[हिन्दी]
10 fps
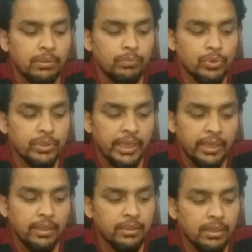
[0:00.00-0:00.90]
हम
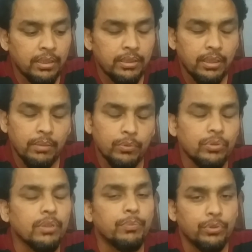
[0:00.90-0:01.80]
मुस्तक हजरात हैं हम उन
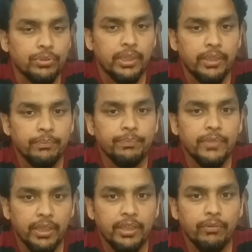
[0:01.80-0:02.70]
तक पहुँच सकें
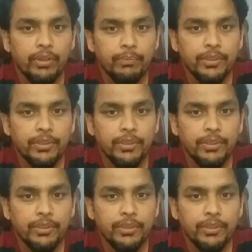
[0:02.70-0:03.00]
थैंक यू वेरी